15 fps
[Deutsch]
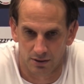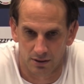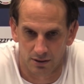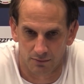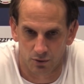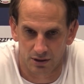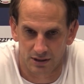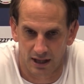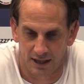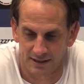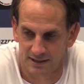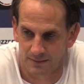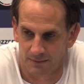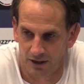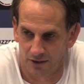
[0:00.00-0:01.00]
äh, wo das
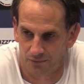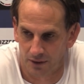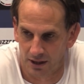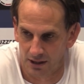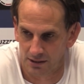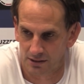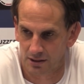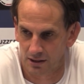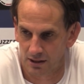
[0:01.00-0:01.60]
1-2 fällt.